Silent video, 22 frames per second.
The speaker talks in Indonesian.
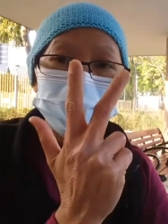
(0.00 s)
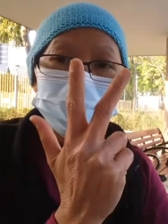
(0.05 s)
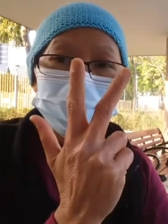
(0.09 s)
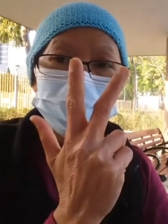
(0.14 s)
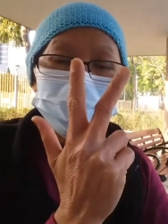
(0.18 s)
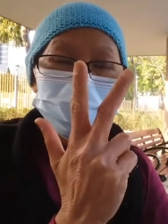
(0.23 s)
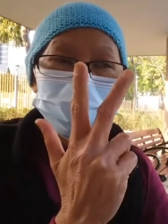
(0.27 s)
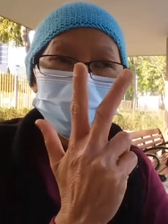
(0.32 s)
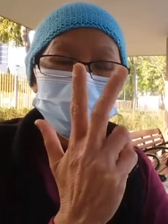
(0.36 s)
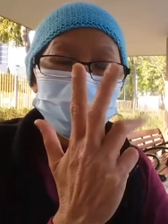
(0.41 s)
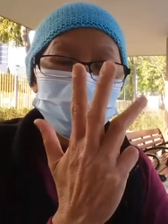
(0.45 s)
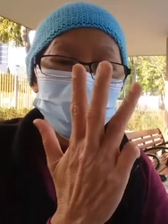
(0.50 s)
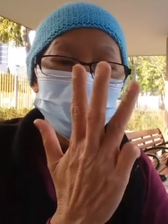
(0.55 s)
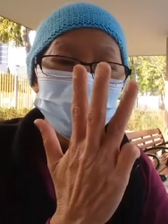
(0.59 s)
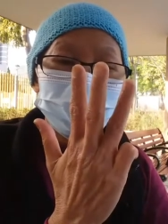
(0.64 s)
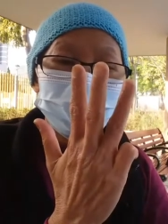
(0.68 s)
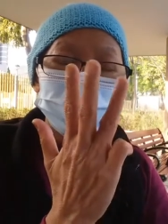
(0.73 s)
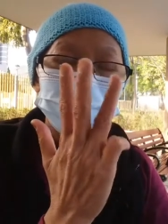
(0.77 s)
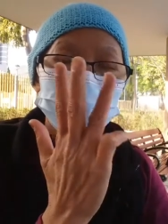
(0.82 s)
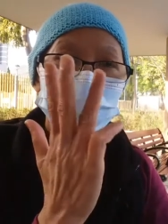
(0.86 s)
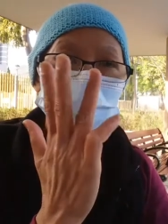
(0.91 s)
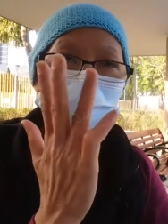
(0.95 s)
Di,
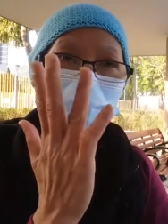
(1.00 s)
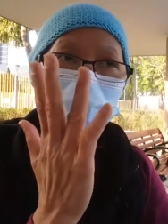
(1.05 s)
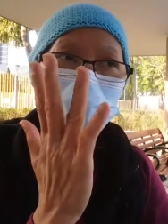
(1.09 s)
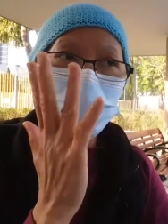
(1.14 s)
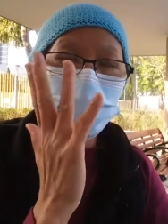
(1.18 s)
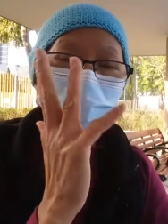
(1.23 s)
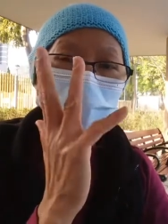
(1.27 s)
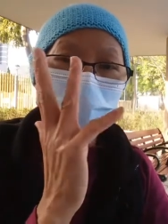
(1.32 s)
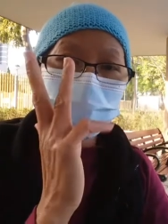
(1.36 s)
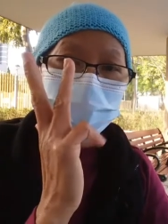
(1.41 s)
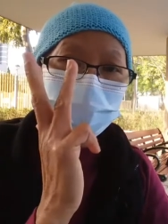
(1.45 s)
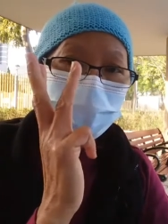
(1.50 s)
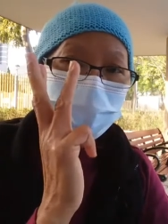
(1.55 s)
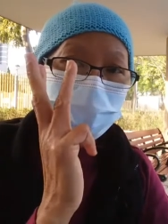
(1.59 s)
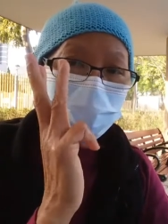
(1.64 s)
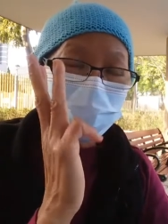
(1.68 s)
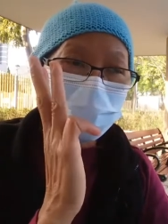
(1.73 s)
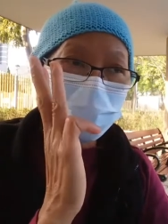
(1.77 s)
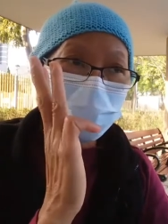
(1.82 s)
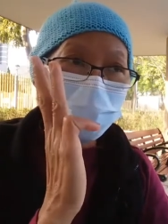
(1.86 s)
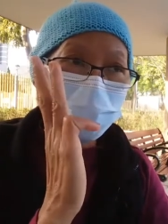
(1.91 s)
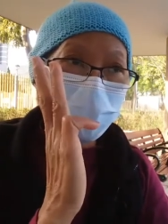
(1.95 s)
dioperasi kan
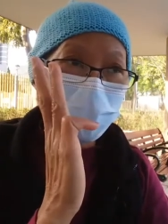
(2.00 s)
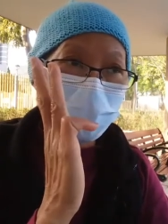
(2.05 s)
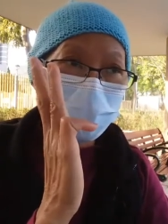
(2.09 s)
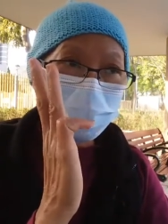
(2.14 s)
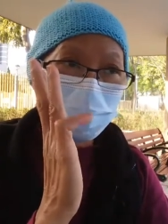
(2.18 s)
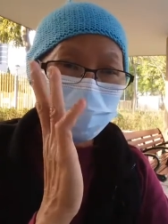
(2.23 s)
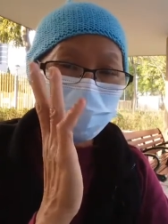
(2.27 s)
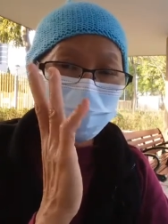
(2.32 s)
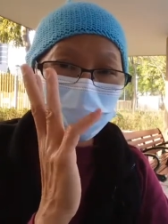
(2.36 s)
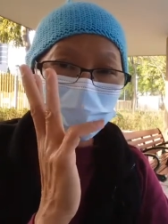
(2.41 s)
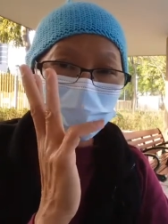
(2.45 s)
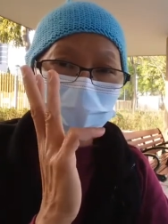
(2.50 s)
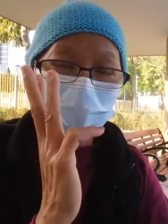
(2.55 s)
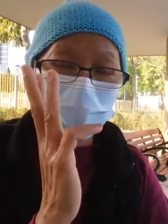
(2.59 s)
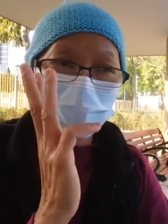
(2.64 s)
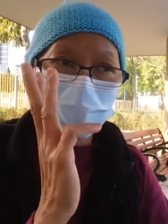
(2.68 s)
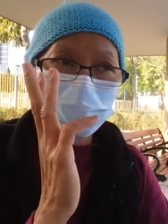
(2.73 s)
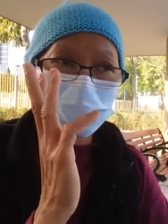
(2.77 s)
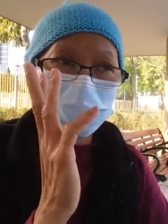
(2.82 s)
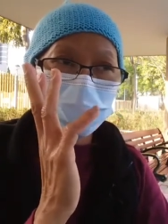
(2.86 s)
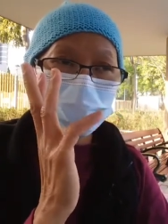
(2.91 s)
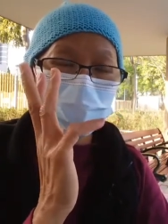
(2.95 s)
dibuang itu ya
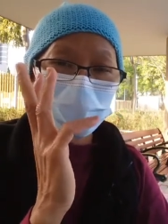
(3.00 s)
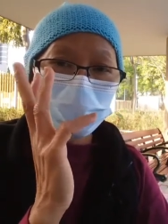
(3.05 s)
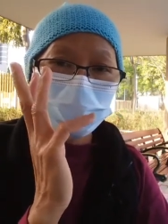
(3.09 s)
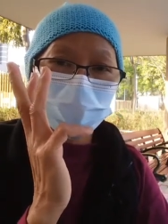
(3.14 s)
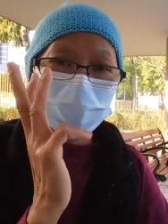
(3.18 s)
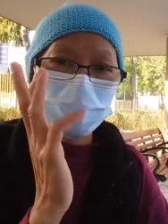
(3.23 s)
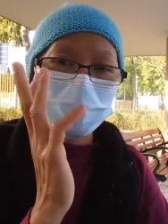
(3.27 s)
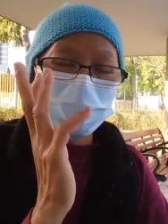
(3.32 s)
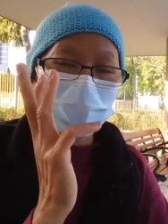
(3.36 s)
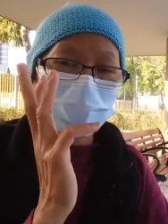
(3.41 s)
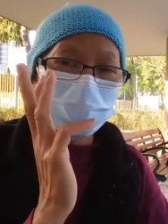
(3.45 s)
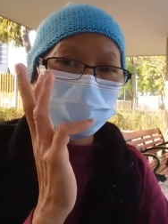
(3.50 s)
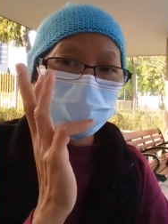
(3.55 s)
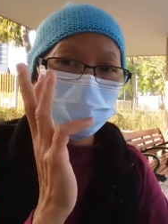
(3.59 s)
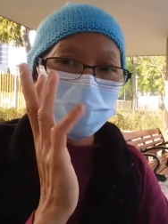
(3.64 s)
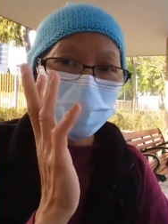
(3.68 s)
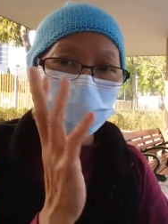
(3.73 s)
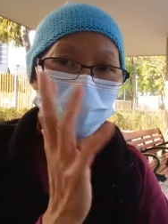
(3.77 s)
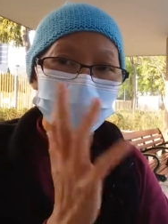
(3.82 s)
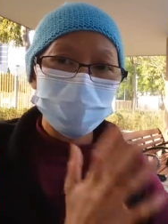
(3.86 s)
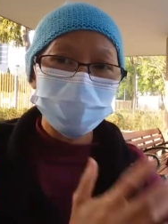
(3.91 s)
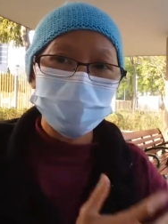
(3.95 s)
dagingnya
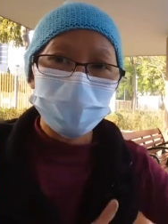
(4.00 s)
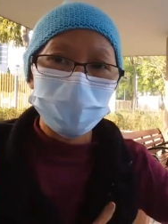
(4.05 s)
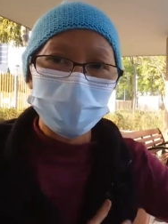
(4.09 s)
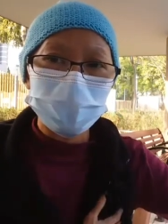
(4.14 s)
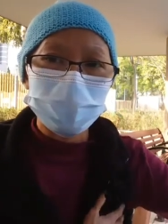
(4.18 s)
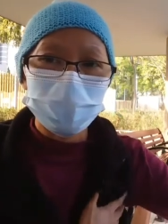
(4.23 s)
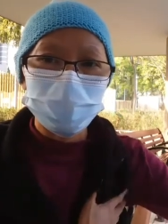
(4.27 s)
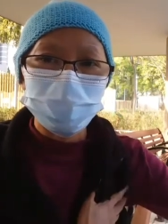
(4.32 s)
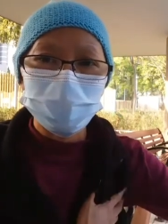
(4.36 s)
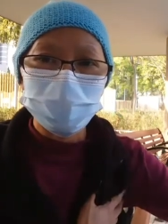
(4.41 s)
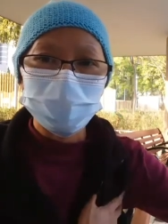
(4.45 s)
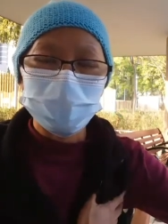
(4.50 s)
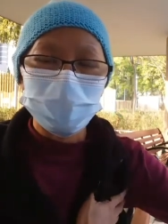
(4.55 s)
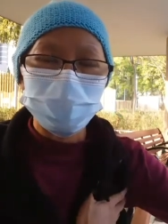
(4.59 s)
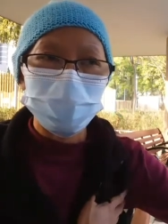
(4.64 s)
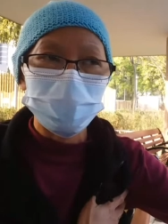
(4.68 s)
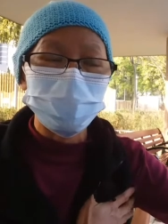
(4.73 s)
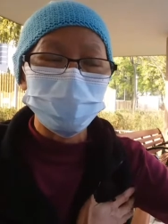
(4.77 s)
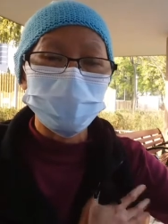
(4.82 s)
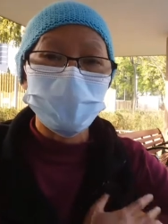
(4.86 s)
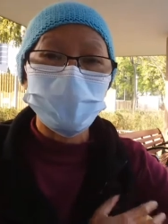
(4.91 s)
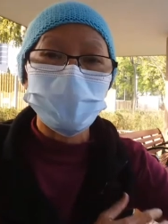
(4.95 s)
semua saya kan nggak punya
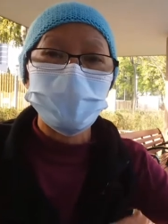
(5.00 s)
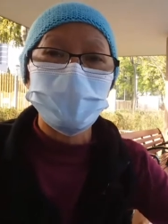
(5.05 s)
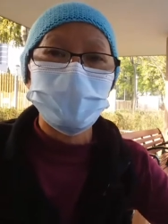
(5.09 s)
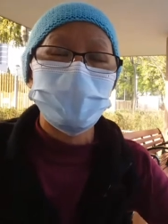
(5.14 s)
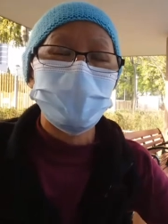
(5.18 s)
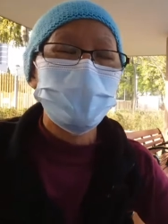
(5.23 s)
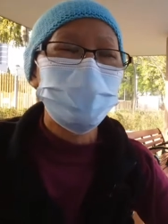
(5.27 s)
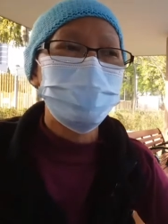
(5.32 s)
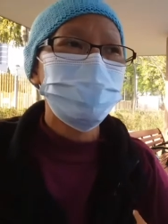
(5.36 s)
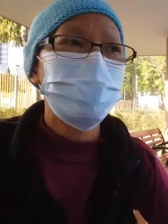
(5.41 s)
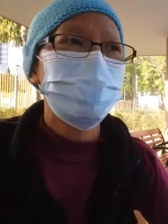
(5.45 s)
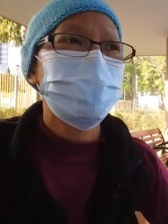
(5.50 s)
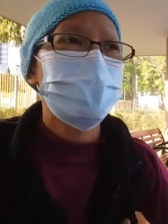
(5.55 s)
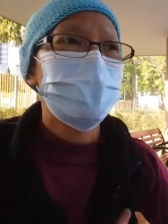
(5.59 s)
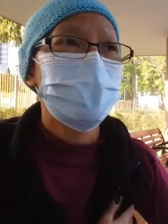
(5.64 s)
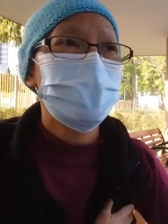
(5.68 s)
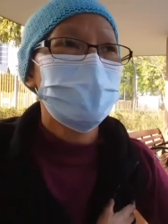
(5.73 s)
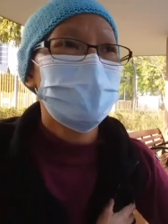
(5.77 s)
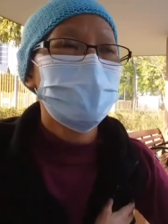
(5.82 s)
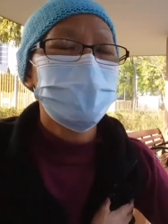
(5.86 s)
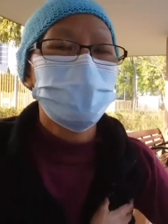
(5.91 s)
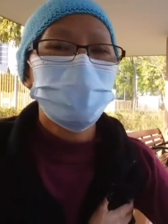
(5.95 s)
payudara ya
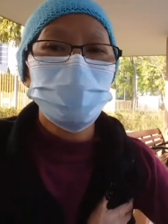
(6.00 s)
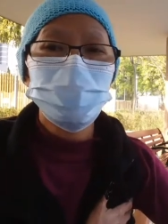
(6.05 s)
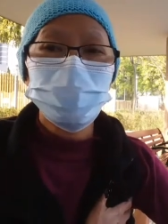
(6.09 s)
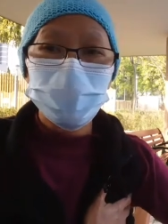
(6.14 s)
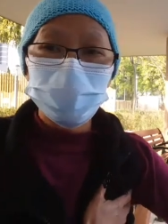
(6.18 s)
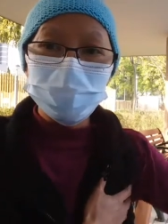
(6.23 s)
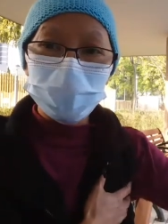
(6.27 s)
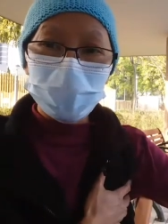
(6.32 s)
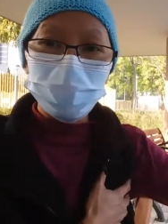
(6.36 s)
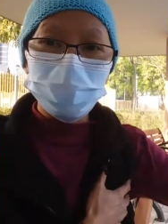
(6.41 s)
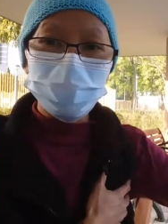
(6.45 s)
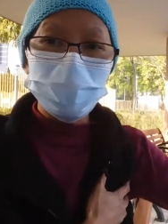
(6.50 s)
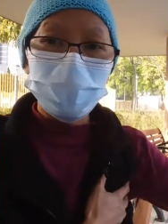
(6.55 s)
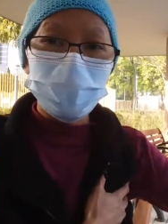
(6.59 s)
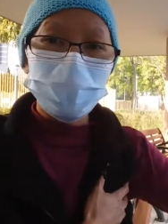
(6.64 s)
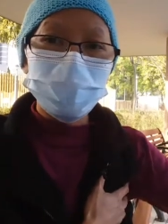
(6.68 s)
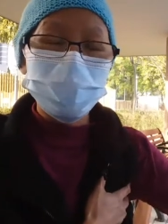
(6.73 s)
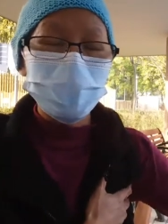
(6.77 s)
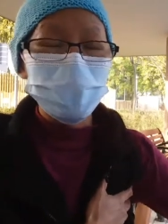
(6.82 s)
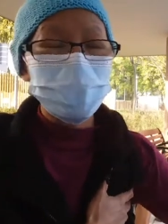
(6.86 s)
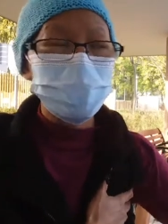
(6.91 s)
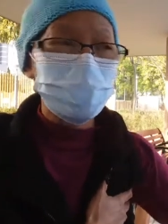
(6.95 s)
nanti
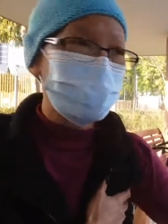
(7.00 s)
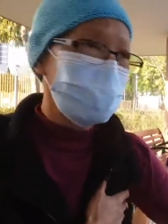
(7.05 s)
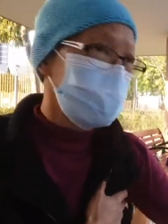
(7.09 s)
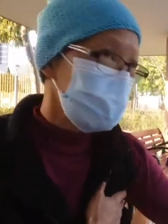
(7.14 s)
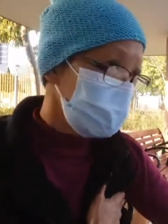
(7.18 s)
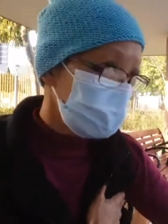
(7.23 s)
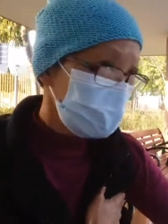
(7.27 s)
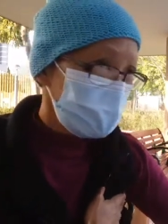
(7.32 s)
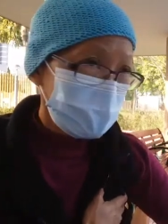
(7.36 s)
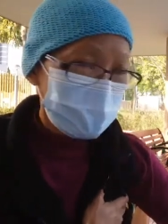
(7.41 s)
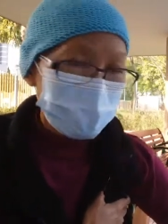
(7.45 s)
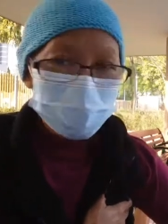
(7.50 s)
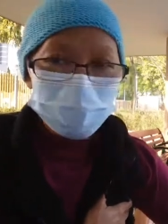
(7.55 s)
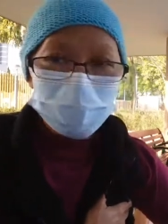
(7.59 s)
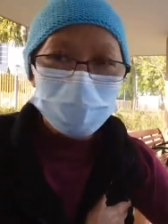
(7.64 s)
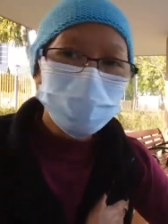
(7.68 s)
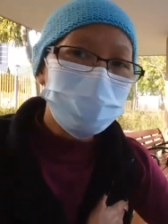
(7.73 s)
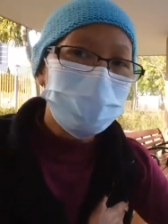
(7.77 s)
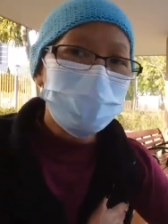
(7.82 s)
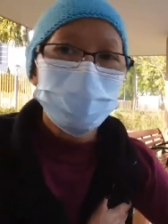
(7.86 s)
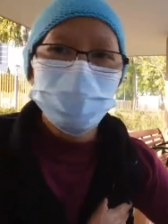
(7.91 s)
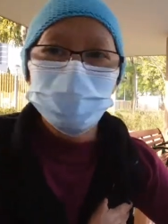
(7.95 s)
berpayudara satu saya
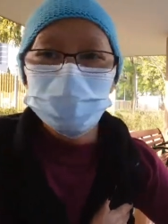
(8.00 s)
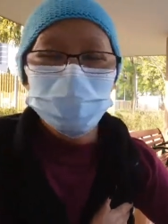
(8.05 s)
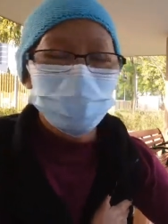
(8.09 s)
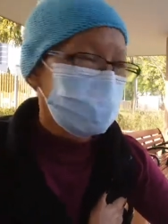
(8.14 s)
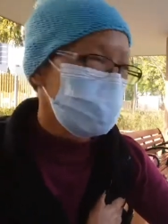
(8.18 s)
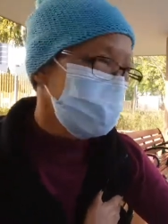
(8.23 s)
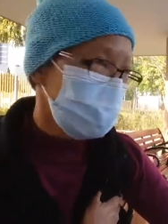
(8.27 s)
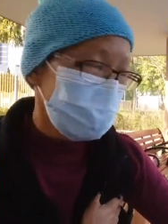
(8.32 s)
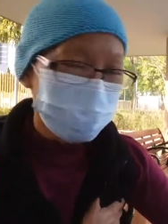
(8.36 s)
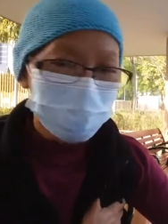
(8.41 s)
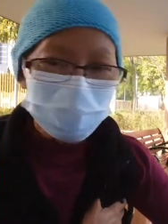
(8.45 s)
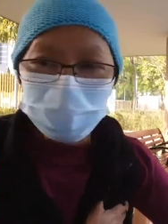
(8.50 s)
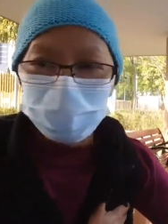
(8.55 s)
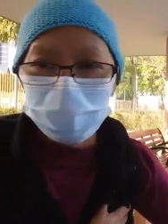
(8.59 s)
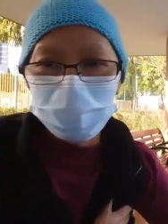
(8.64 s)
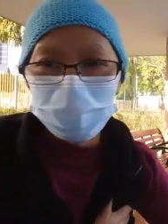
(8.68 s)
suka dadaku